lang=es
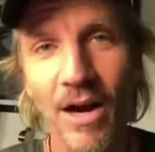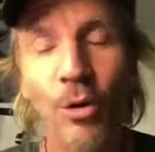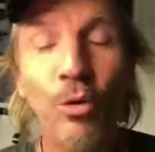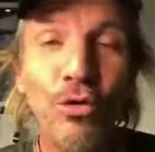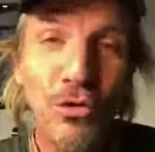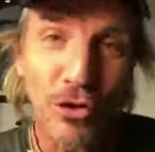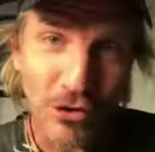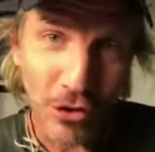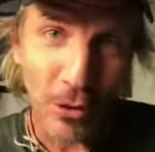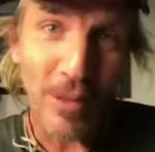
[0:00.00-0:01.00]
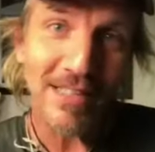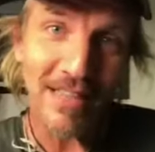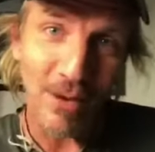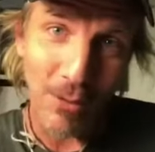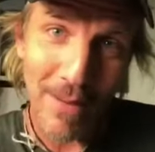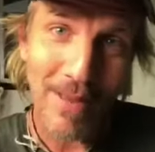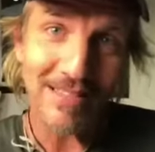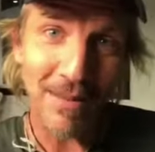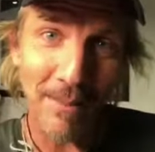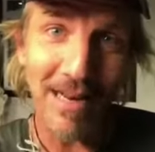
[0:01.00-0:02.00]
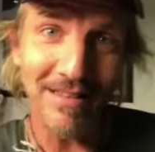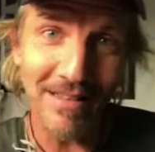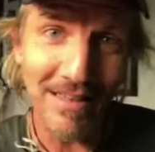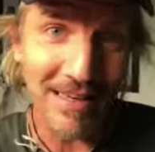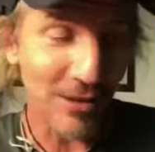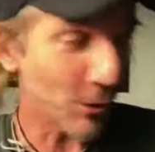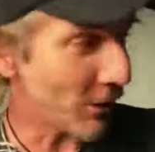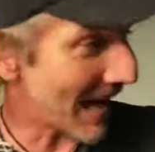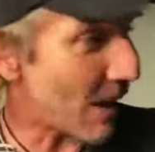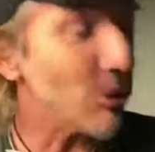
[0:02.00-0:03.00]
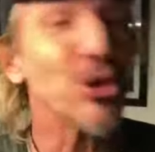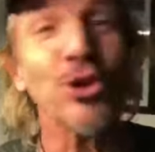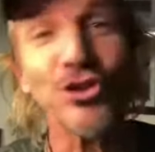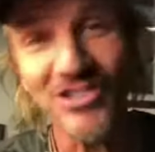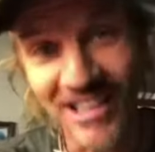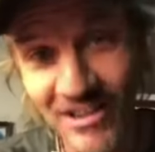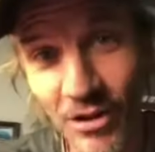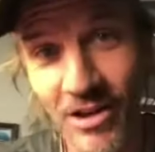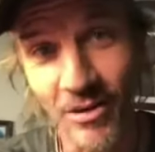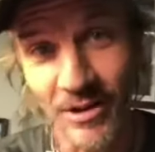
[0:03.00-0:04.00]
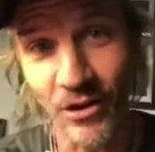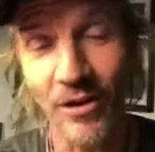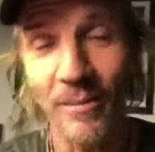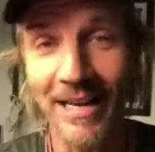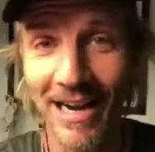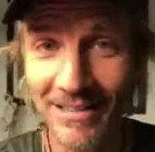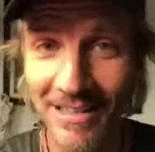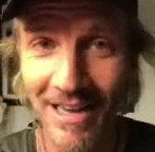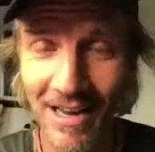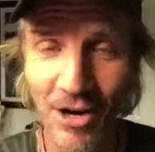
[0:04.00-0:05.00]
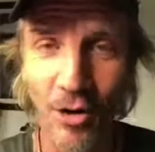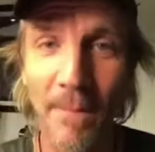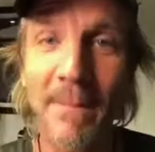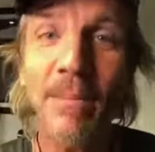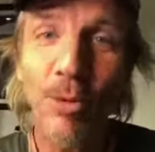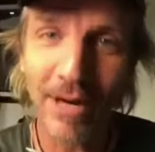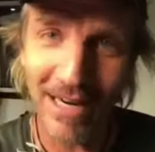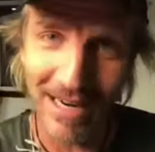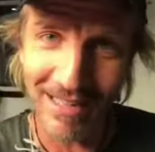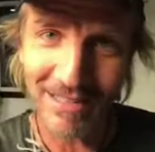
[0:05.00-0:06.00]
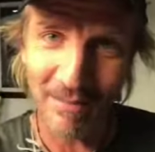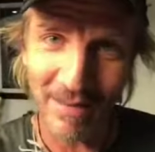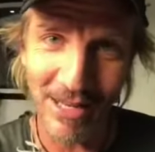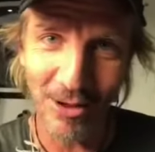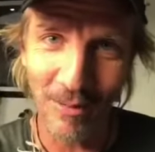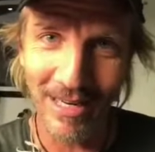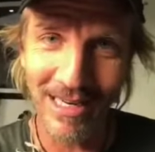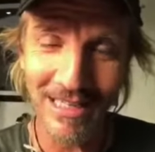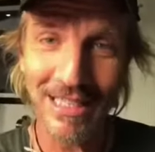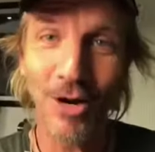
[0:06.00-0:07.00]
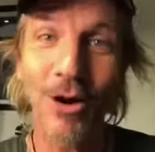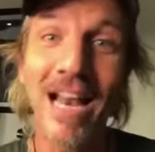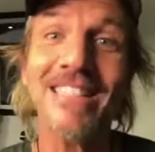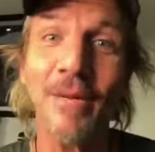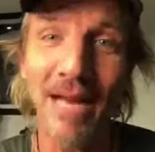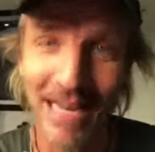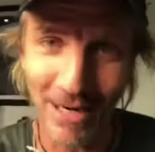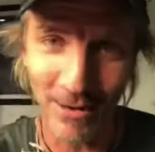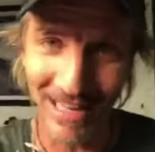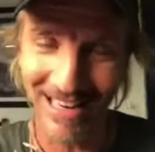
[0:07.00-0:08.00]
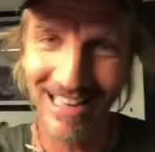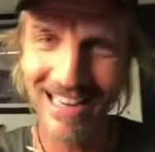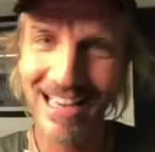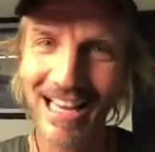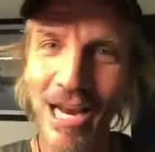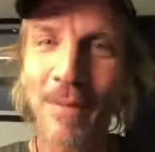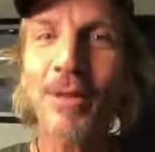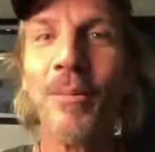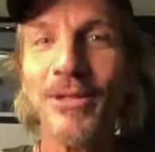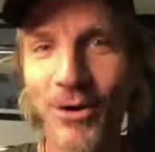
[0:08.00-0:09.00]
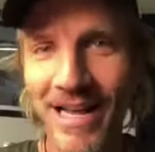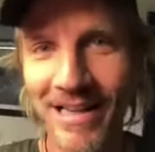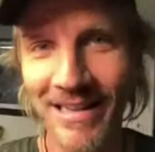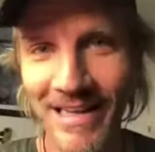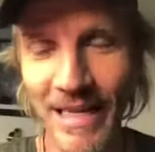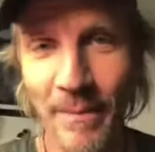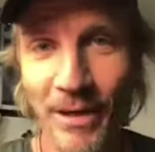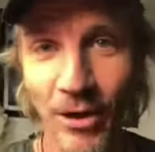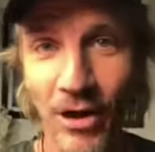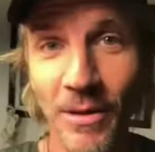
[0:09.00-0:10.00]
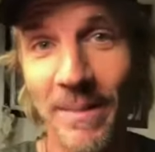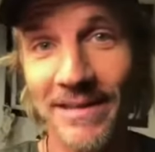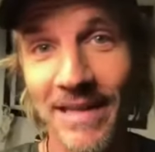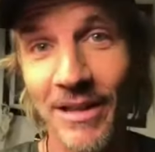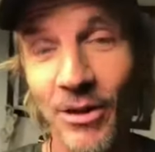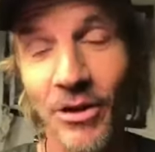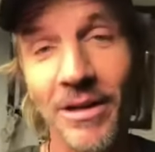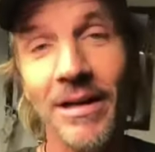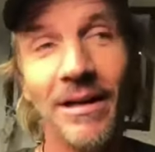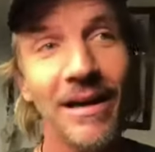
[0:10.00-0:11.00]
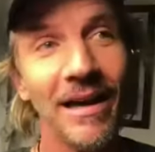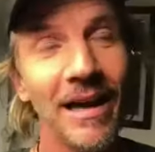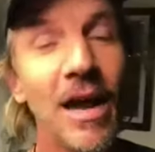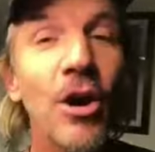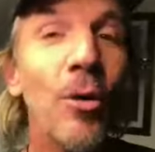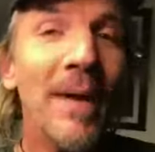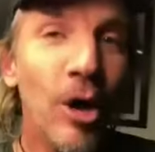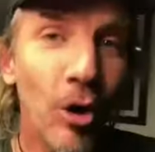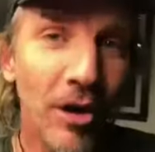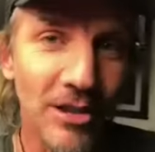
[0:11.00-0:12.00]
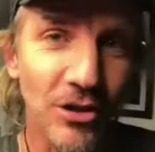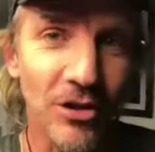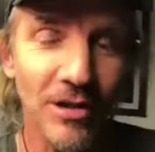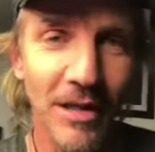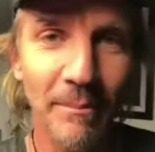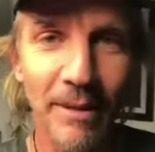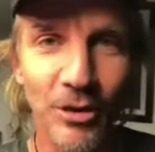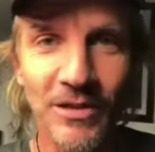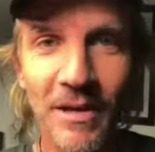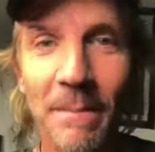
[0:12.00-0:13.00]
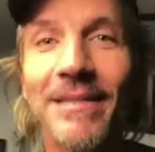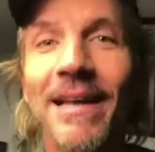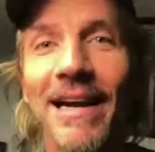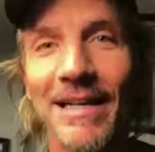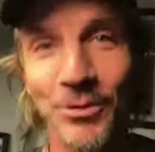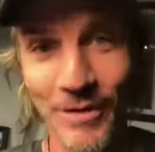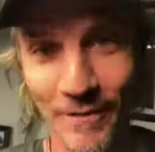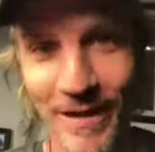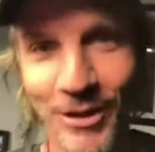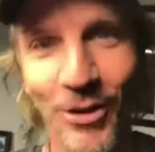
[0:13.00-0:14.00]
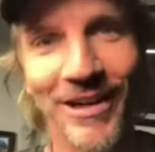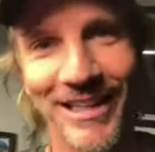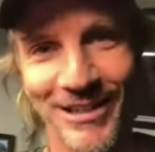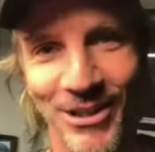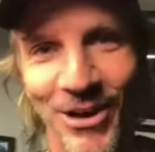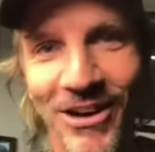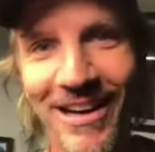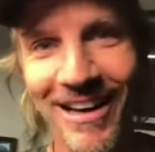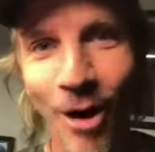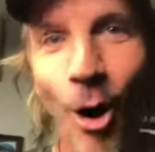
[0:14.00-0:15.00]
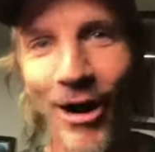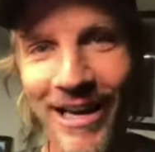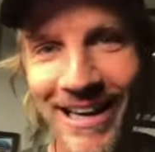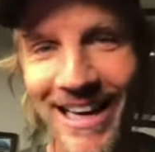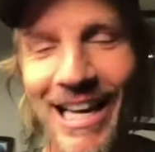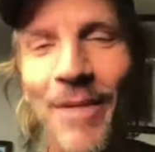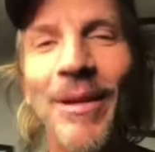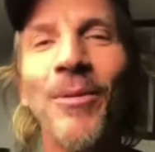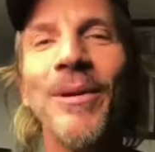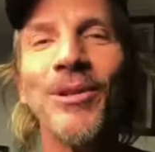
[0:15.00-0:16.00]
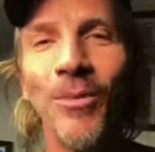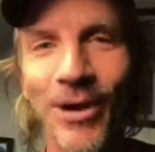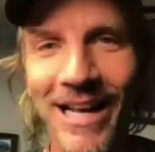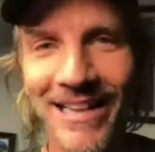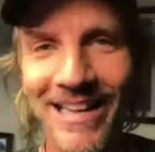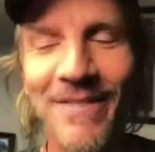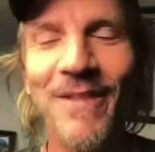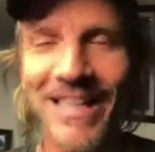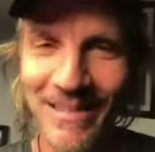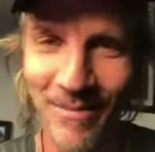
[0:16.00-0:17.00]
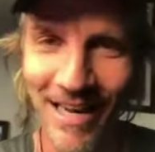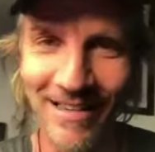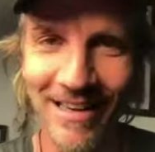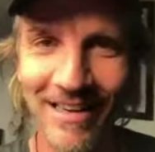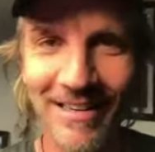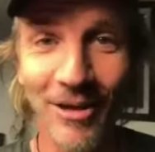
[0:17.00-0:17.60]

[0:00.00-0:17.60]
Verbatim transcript: Justo yo lo voy a saludar para San Valentín, que estoy a 800 kilómetros de mi casa, con mi mujer en casa esperándome y llego la semana que viene. Les mando un beso grande y espero que lo estén pasando eh, no mejor que yo, pero sí más cerca de sus afectos que yo hoy. Les mando un beso muy grande, feliz San Valentín.